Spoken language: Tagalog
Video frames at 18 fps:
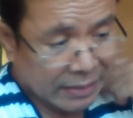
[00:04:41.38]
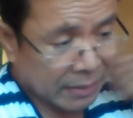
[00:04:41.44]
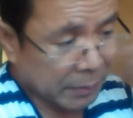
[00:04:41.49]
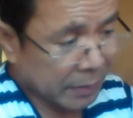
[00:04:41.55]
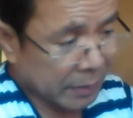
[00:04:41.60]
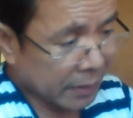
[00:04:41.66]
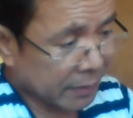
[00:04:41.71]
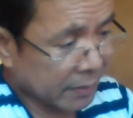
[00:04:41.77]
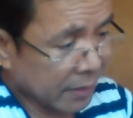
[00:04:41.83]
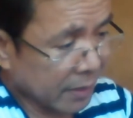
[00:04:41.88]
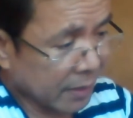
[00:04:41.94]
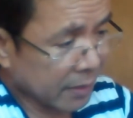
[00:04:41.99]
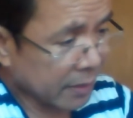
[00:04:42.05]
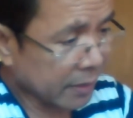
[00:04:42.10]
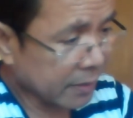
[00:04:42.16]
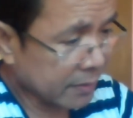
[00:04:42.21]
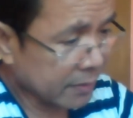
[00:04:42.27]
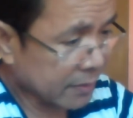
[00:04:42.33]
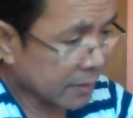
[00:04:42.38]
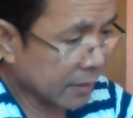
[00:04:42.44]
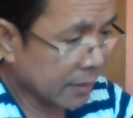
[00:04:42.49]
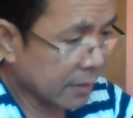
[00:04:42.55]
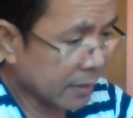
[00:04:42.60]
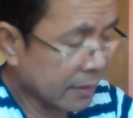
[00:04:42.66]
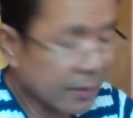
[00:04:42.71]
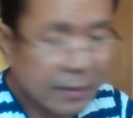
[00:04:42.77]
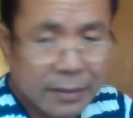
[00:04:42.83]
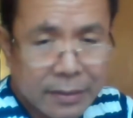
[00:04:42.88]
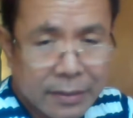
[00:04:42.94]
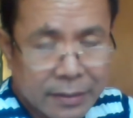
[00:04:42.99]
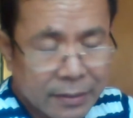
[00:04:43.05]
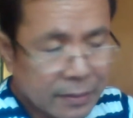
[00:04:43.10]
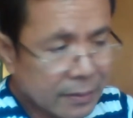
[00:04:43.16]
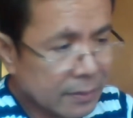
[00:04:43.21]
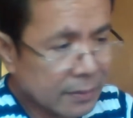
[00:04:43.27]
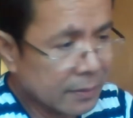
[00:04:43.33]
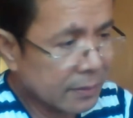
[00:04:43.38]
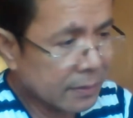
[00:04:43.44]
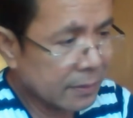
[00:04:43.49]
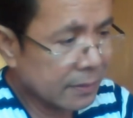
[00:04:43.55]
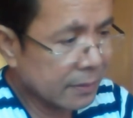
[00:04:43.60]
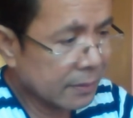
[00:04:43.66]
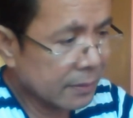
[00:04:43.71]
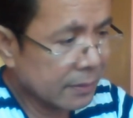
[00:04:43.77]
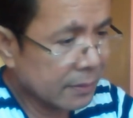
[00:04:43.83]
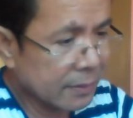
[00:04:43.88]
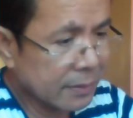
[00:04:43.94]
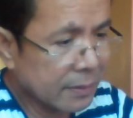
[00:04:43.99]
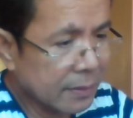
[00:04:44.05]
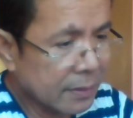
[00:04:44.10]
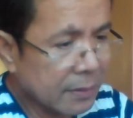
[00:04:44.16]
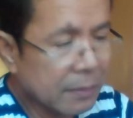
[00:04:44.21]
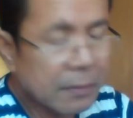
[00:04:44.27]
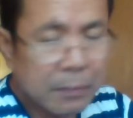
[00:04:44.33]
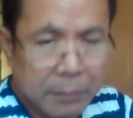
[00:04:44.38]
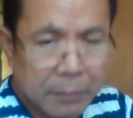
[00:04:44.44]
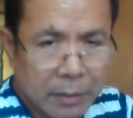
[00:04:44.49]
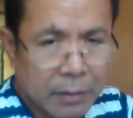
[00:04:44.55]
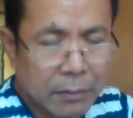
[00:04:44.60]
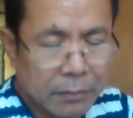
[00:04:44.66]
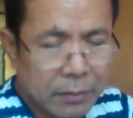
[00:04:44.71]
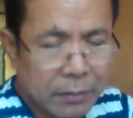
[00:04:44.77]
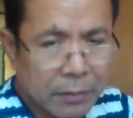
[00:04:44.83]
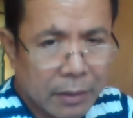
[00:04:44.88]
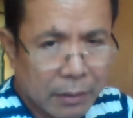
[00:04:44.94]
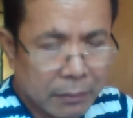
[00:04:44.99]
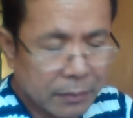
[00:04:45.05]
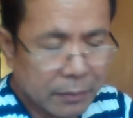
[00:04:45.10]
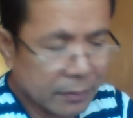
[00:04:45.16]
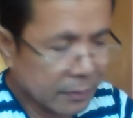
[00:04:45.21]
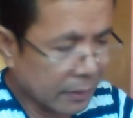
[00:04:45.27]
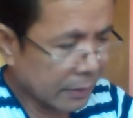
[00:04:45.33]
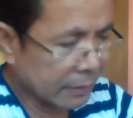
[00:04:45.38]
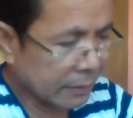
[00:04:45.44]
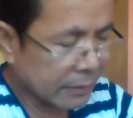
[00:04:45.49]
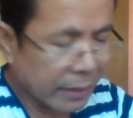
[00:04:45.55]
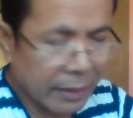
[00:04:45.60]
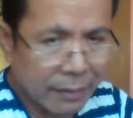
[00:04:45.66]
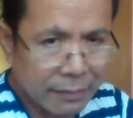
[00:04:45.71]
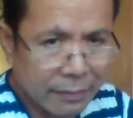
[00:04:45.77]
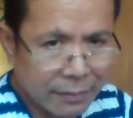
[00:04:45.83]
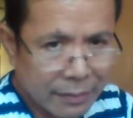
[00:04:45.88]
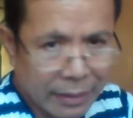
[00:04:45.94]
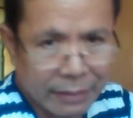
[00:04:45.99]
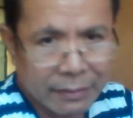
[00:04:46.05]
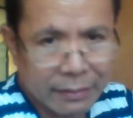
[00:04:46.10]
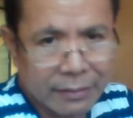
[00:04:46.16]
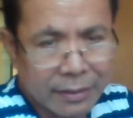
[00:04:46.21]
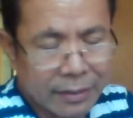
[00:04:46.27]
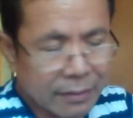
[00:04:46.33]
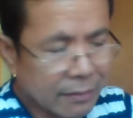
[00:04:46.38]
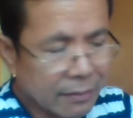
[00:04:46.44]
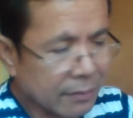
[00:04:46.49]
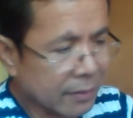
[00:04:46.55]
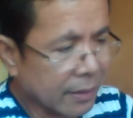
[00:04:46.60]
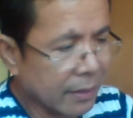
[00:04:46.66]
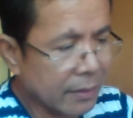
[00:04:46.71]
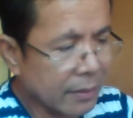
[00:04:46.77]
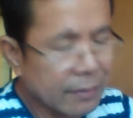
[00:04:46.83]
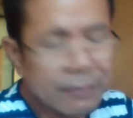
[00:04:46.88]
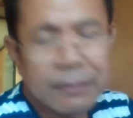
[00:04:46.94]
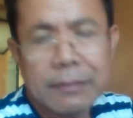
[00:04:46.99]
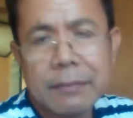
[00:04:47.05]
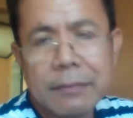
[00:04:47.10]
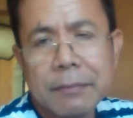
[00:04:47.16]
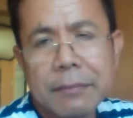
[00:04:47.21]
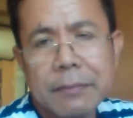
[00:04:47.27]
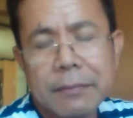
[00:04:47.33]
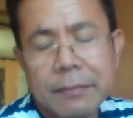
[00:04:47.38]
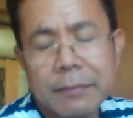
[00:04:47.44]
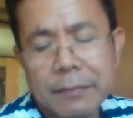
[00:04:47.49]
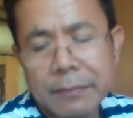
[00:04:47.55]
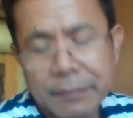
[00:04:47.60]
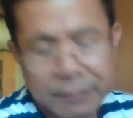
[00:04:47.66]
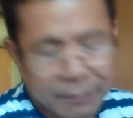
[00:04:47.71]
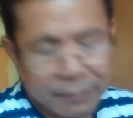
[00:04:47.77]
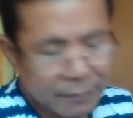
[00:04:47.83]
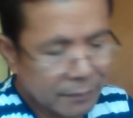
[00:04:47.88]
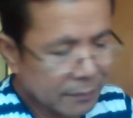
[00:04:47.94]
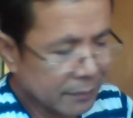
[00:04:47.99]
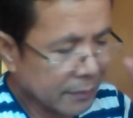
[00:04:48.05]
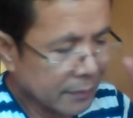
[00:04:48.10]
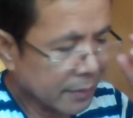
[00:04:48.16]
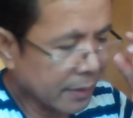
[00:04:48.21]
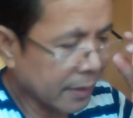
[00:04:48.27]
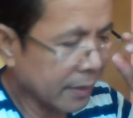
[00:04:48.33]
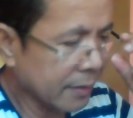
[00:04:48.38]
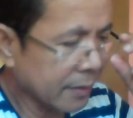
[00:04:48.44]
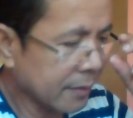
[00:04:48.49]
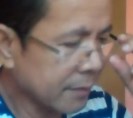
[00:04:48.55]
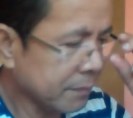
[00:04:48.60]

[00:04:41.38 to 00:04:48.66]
sabi niya, sir, is, uh, marunong ako sa tile setting. Okay. Okay.